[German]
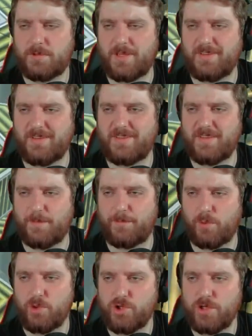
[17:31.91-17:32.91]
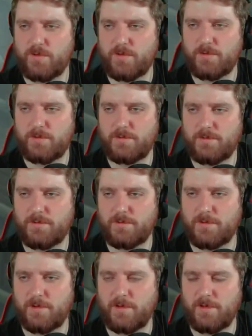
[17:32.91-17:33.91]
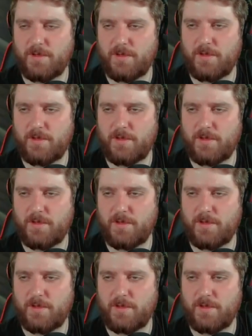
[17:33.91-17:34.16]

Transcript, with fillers: es ist ja Bullshit. Ne?